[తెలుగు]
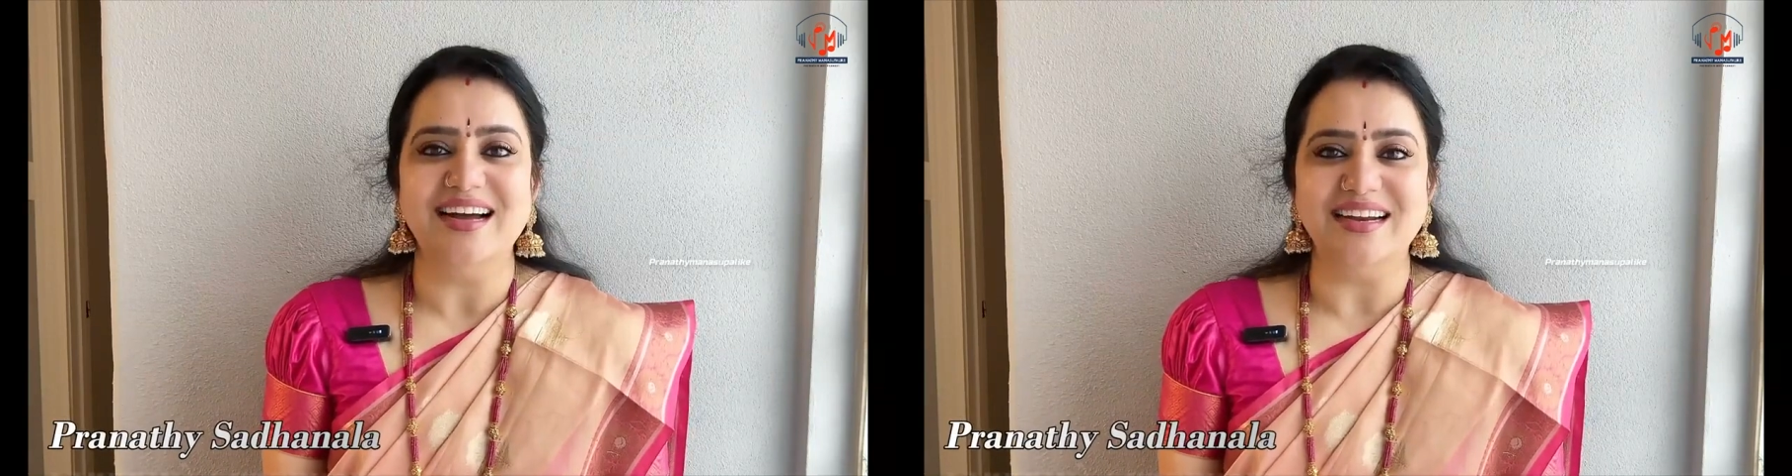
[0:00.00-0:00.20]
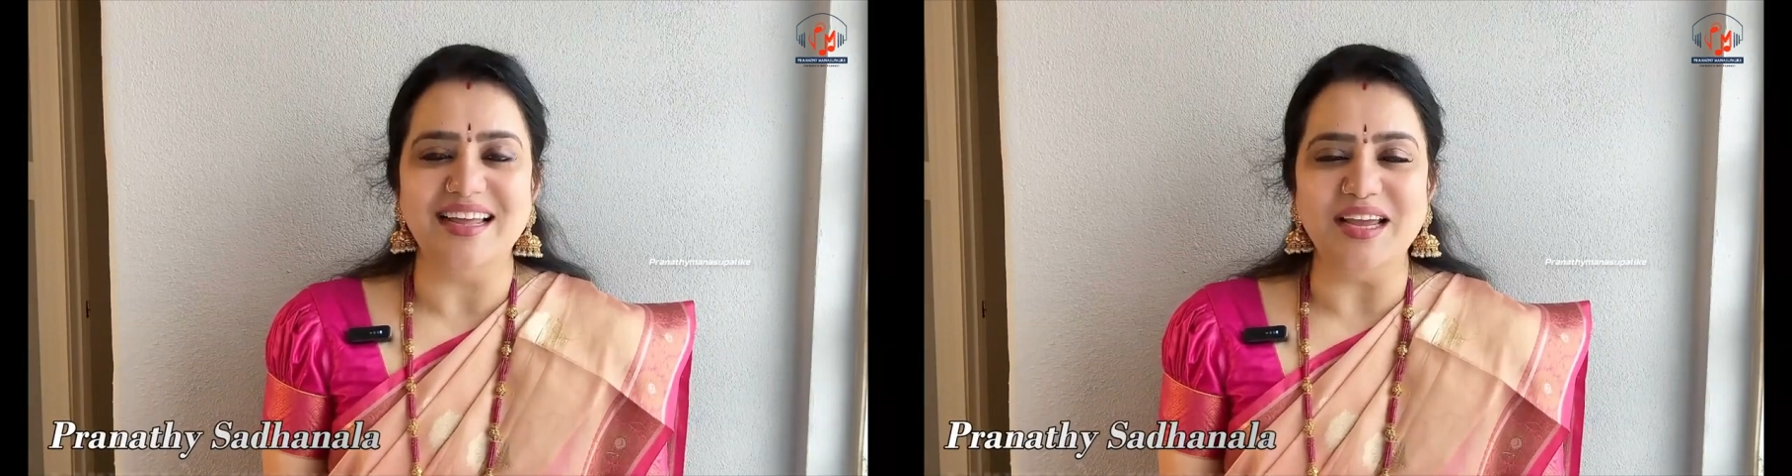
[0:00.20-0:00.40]

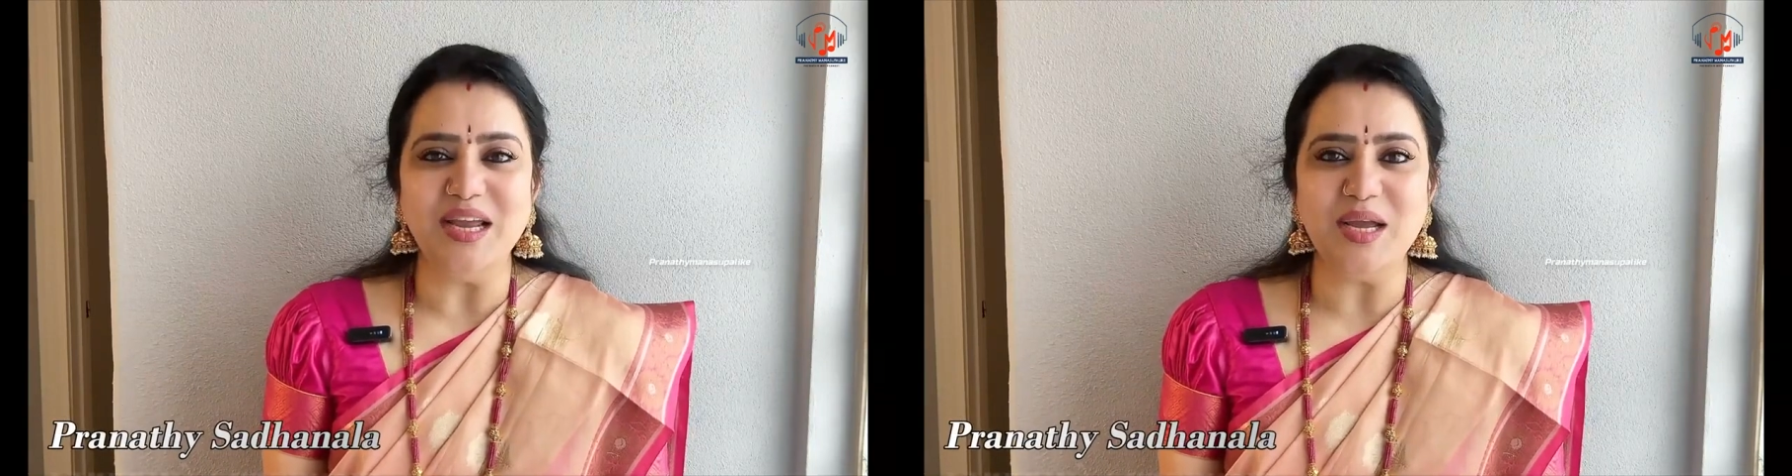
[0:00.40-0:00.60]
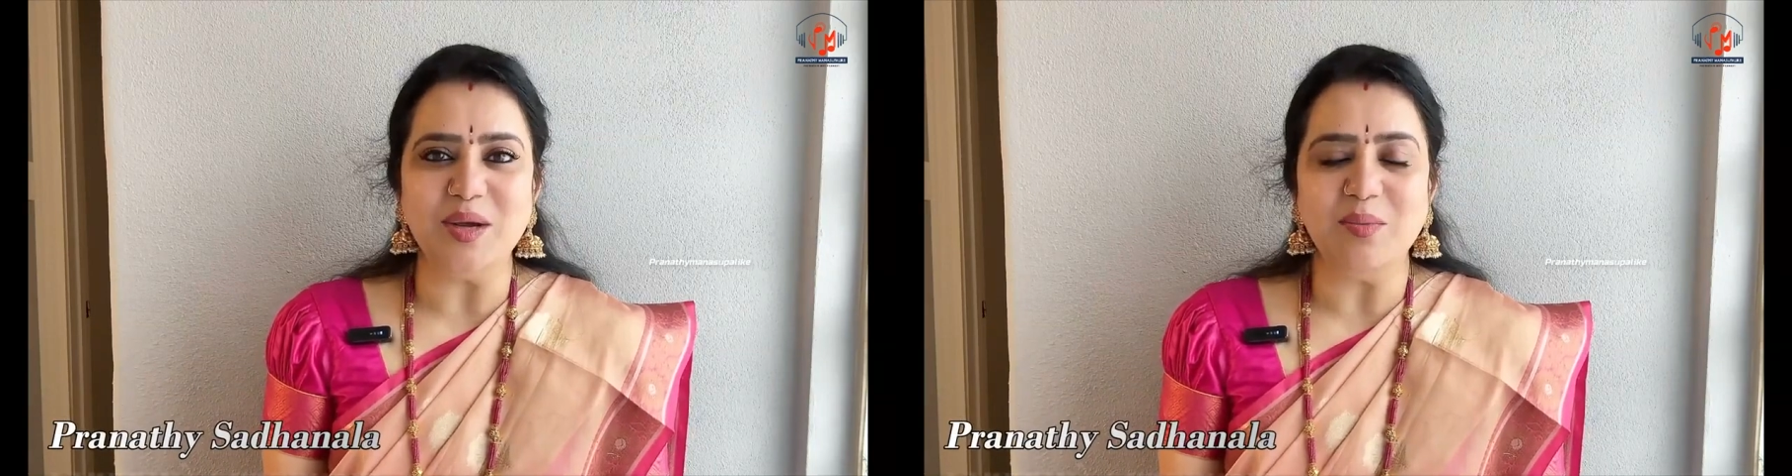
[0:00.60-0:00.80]
అంటే
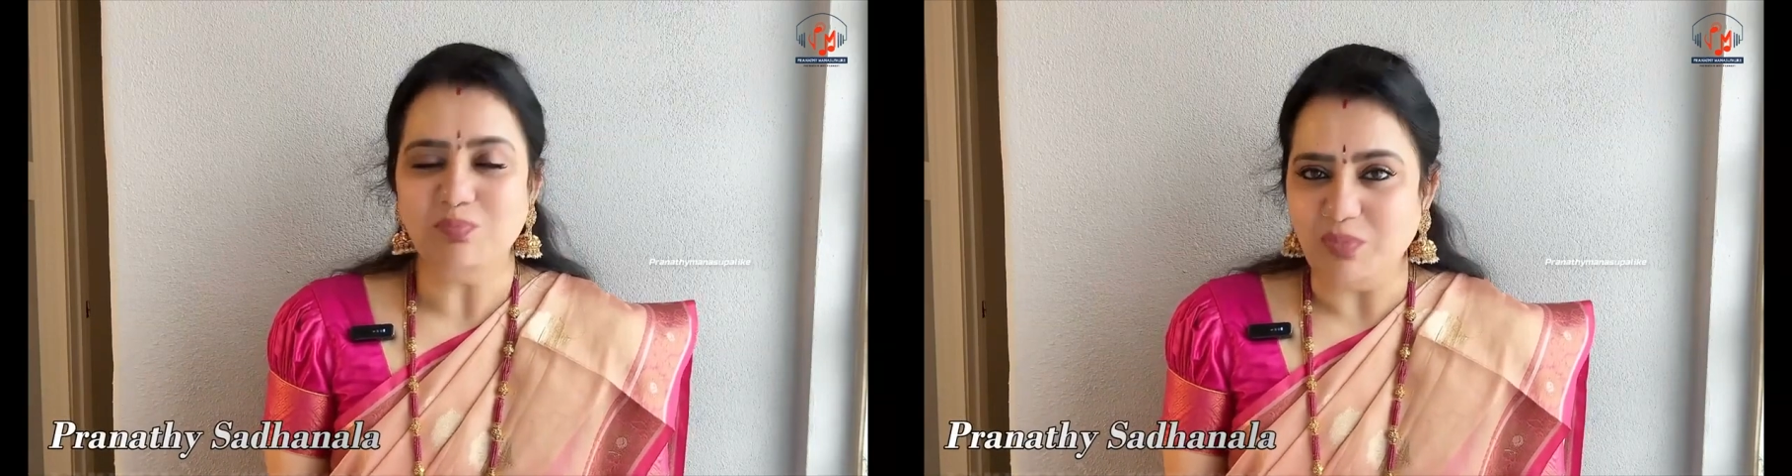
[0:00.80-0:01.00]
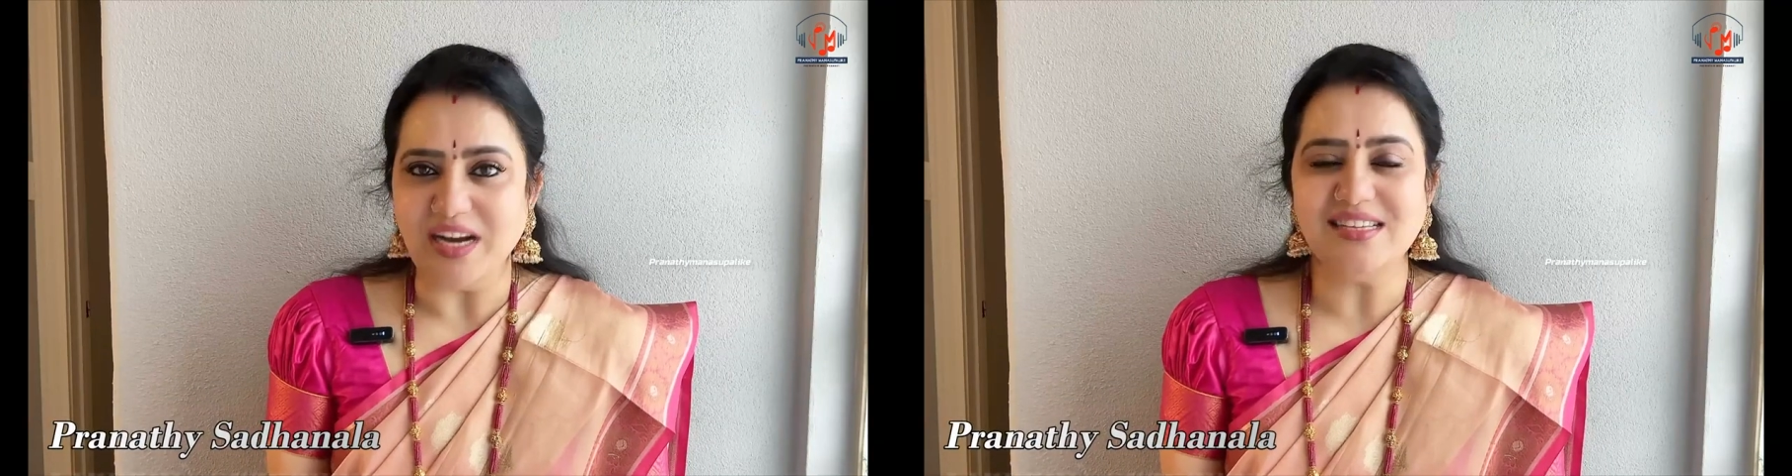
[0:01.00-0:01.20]

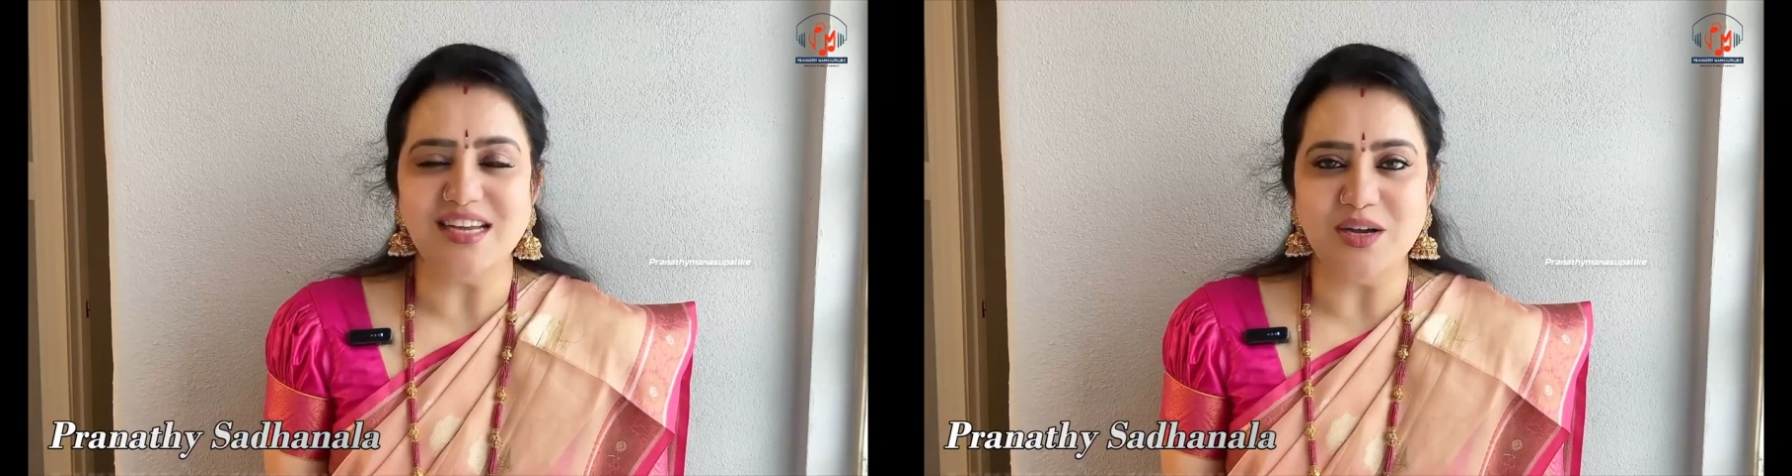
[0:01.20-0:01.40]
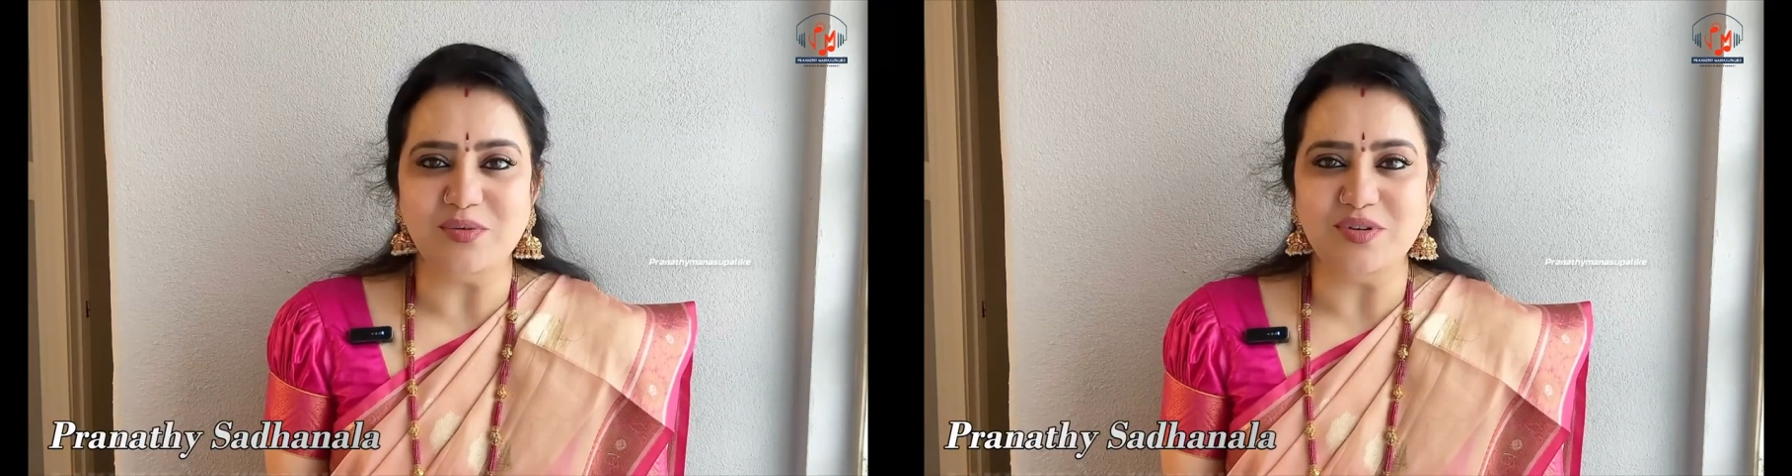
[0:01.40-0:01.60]
మనసు
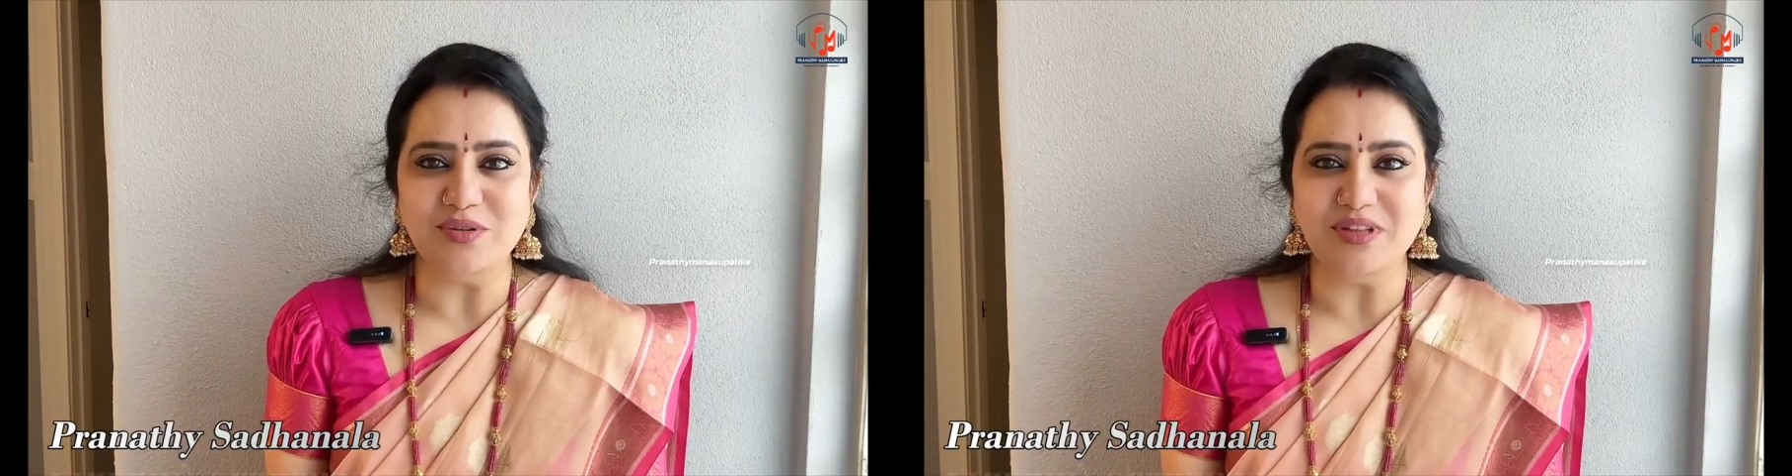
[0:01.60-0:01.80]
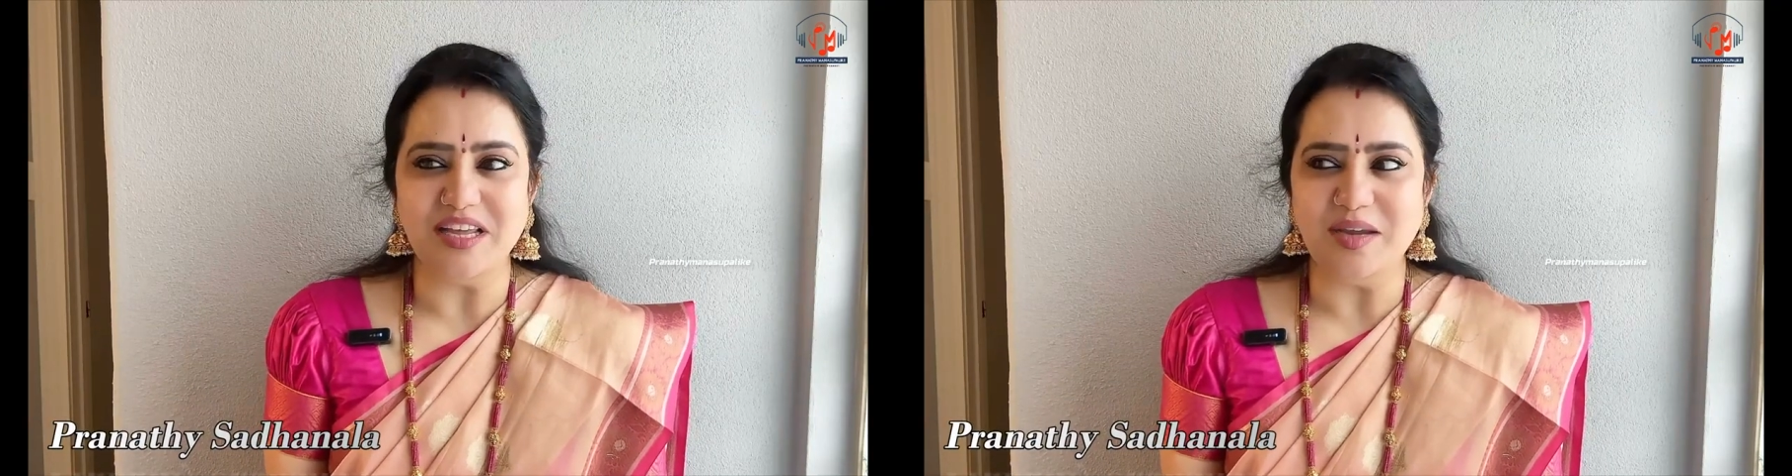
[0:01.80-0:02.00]
ఎలా
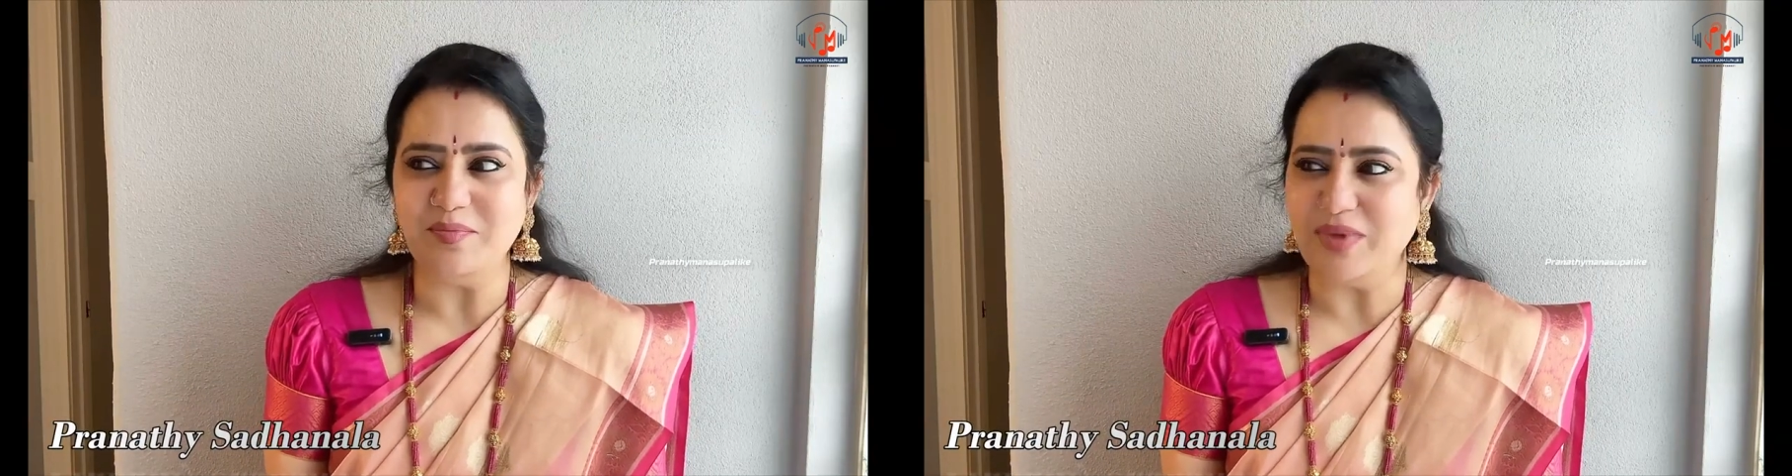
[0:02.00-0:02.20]
ఉంటుంది